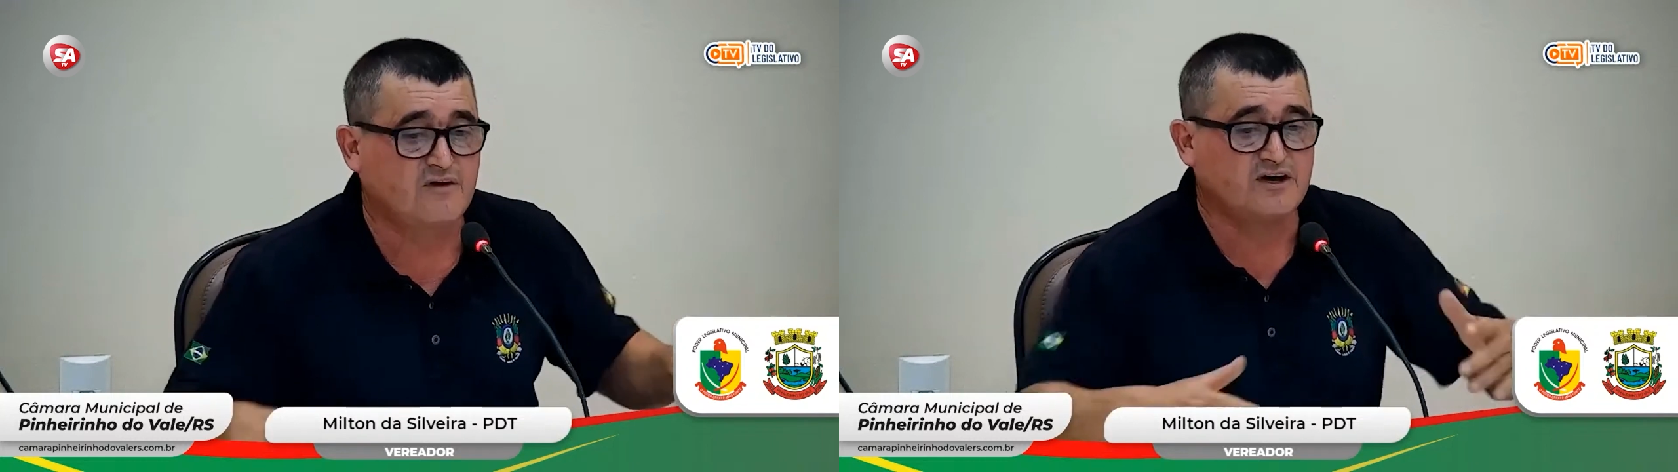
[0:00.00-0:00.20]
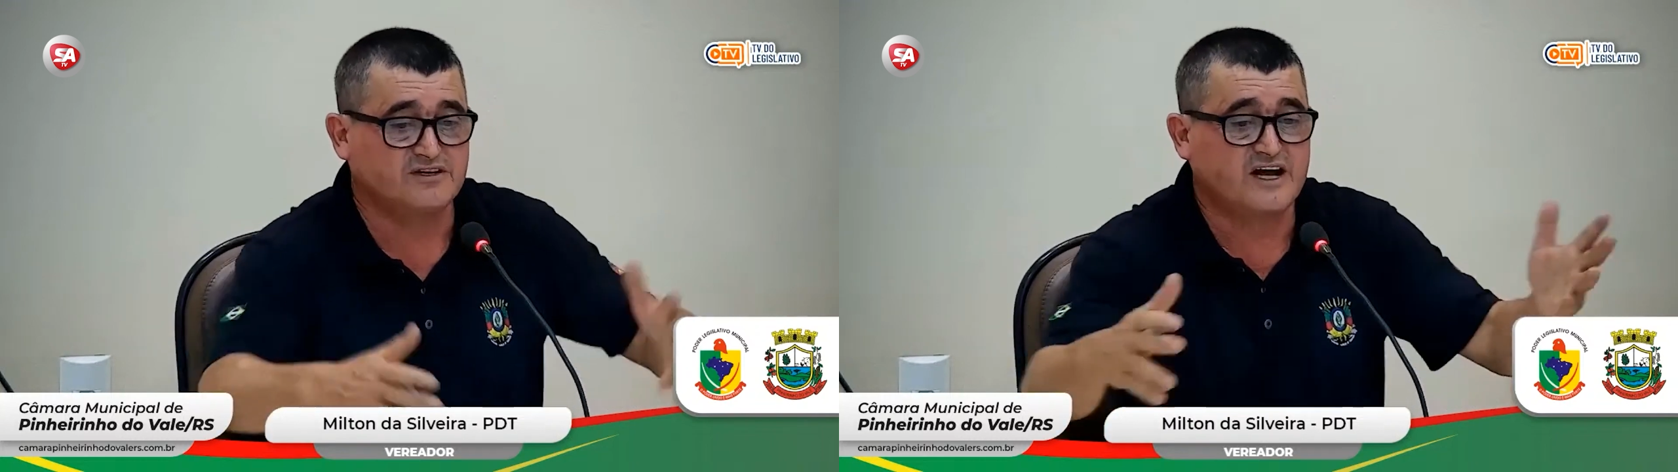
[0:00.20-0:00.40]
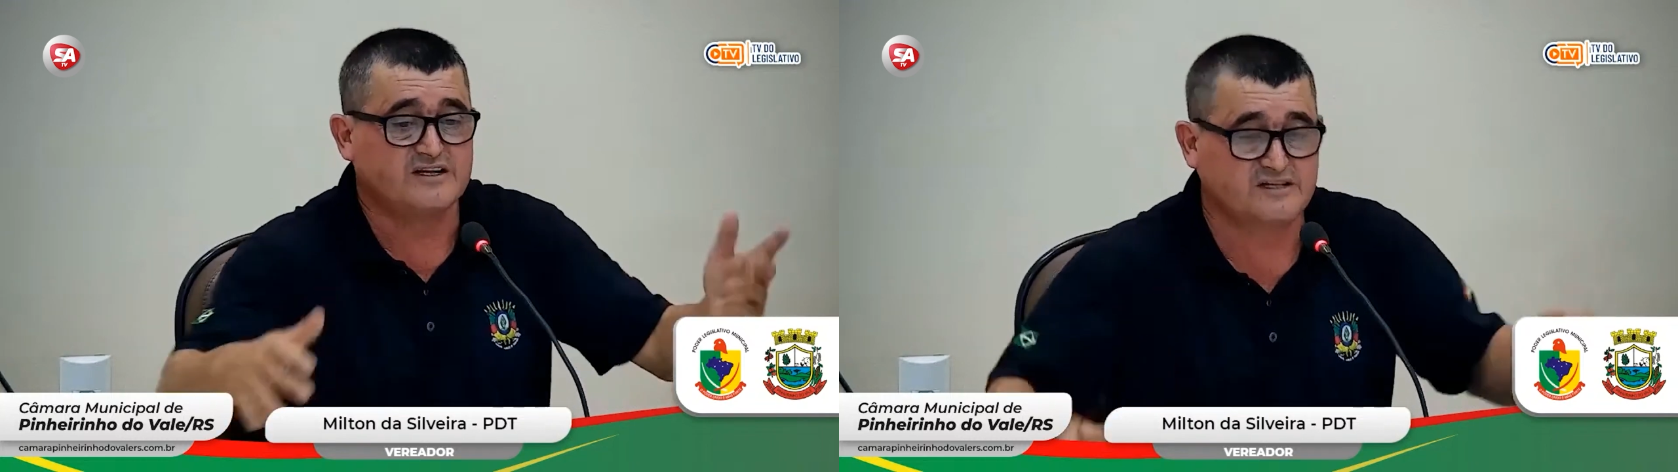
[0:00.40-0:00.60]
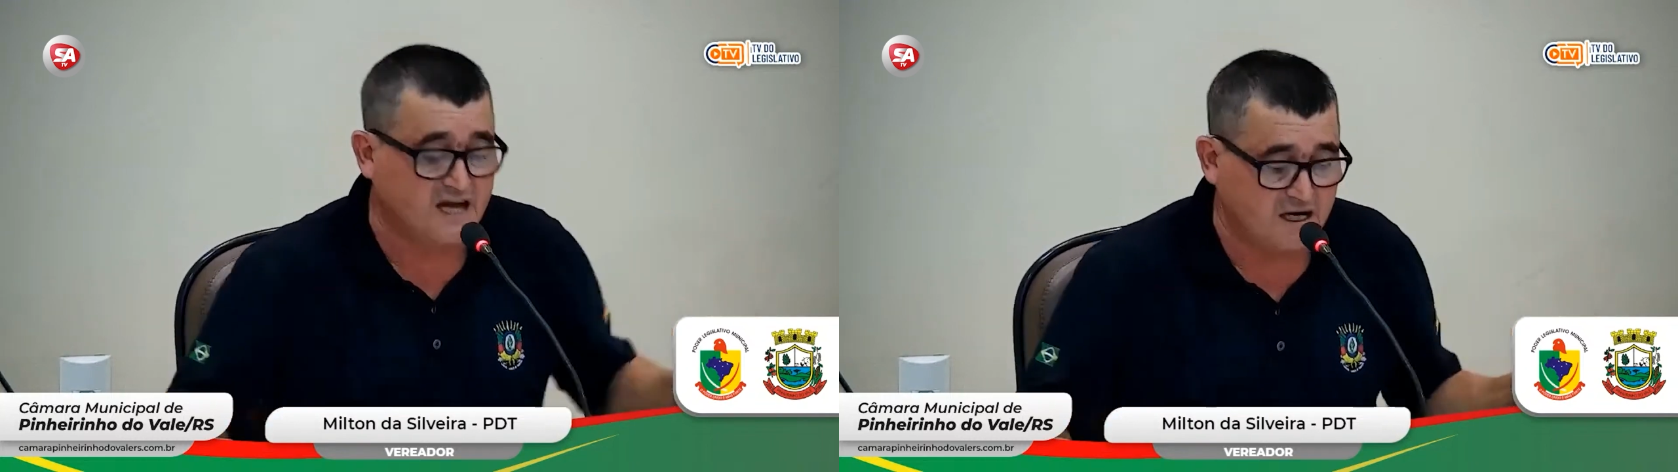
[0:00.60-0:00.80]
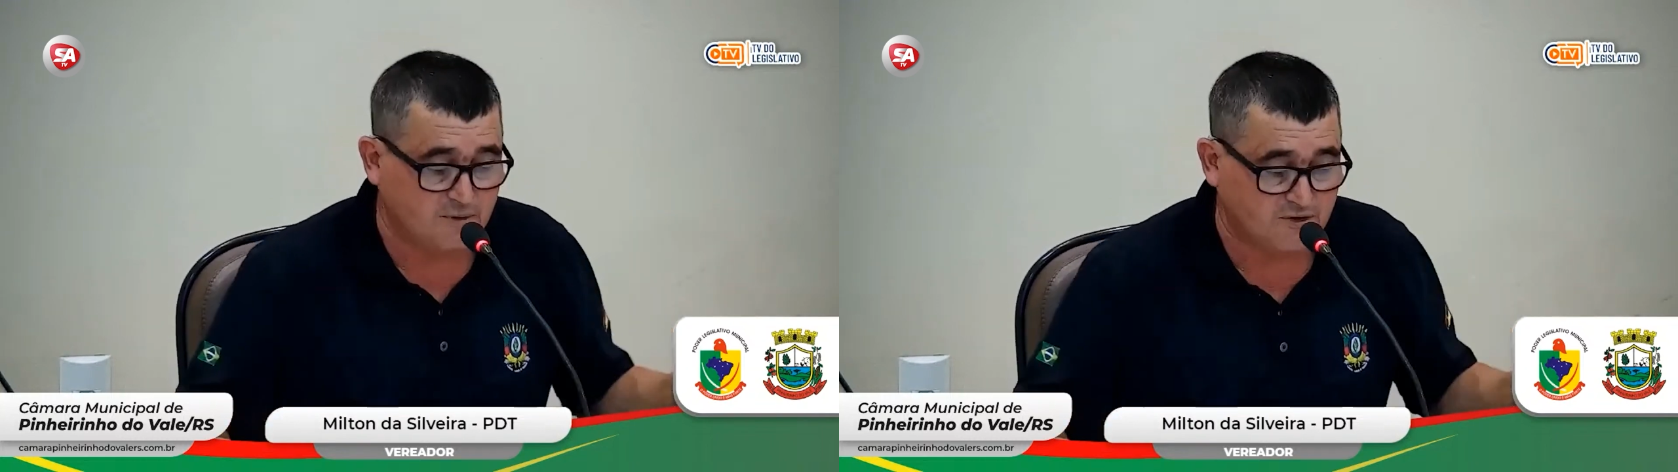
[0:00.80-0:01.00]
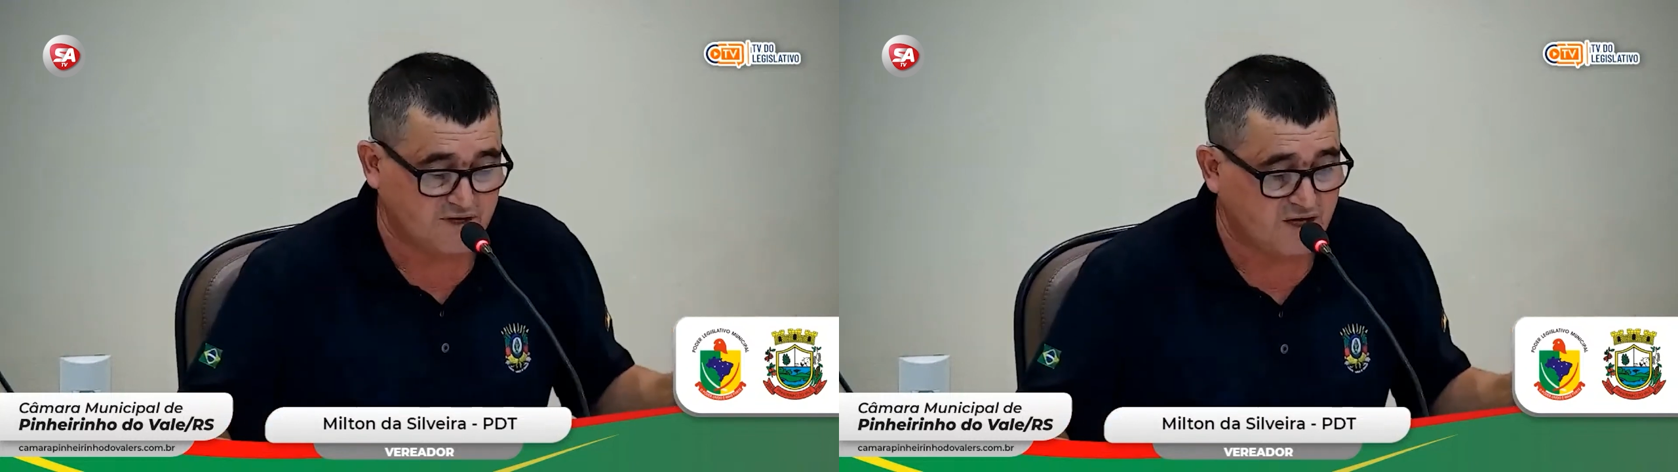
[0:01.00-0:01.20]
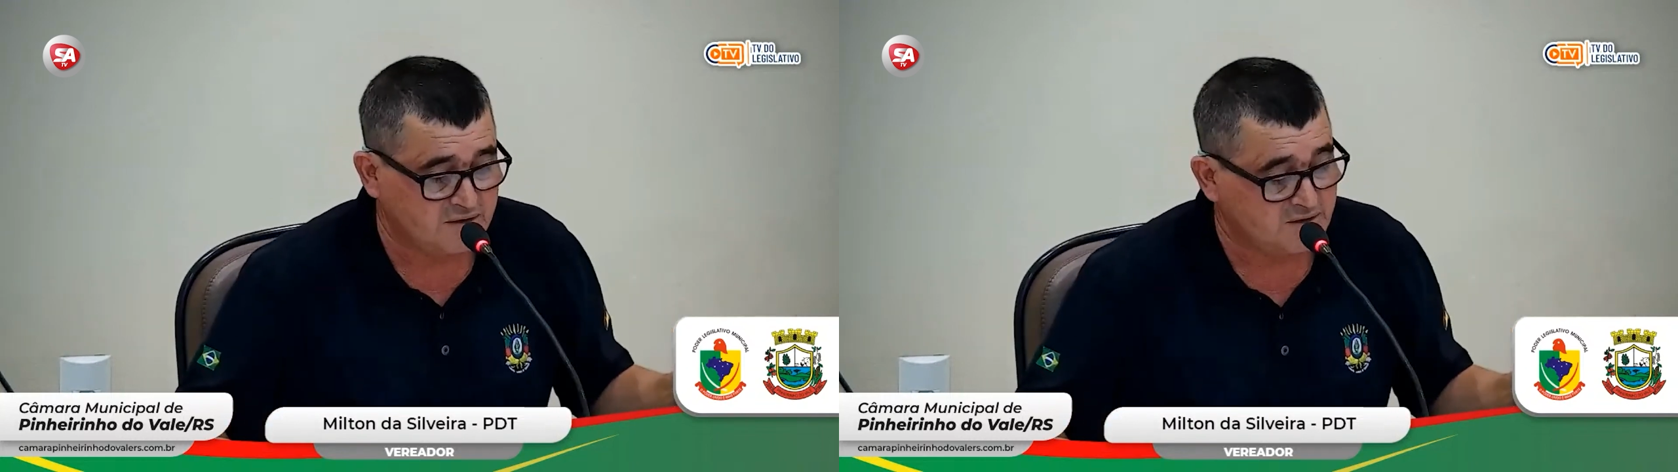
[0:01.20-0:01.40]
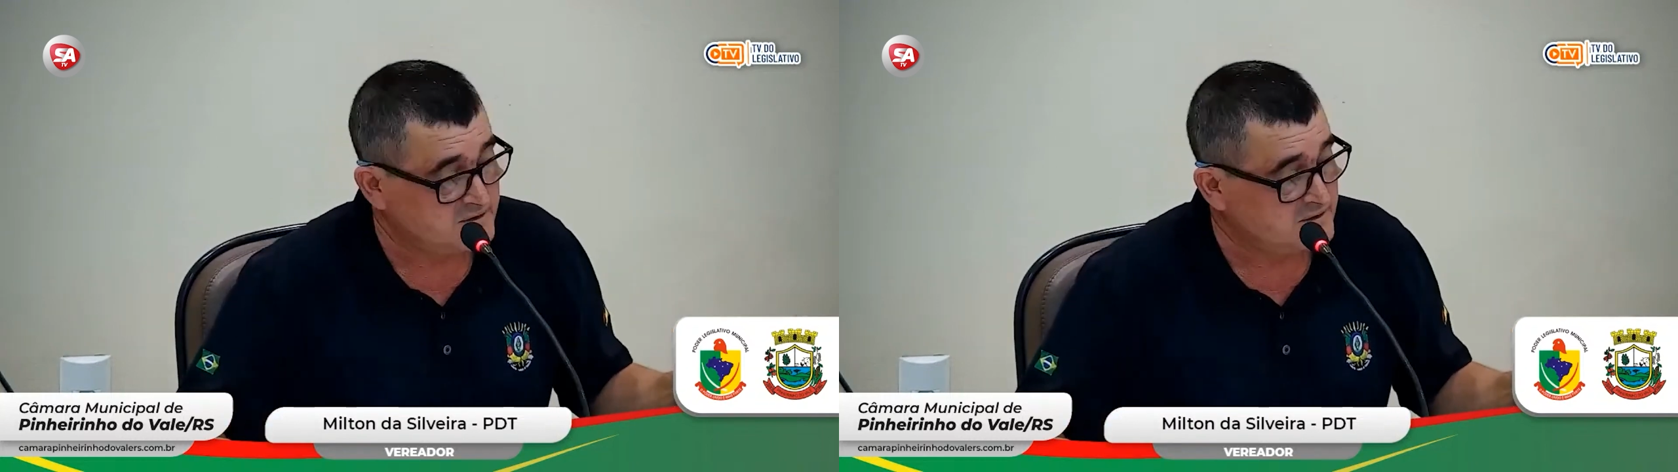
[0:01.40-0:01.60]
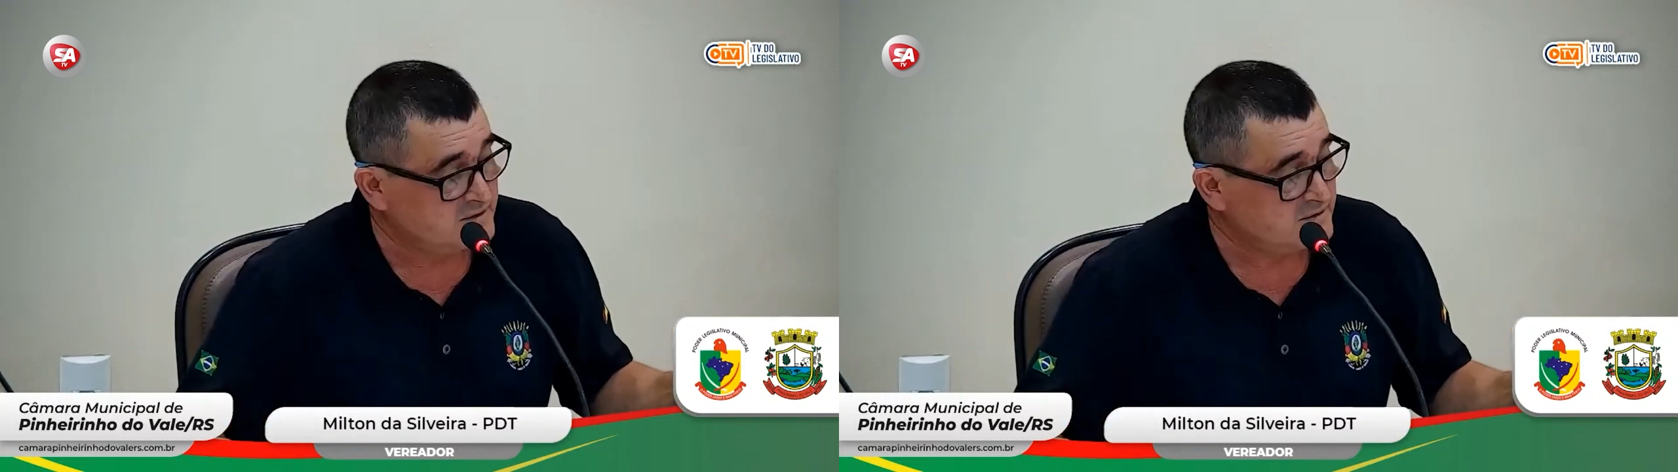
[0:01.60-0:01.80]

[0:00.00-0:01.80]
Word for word: E vou entrar em detalhe por quê.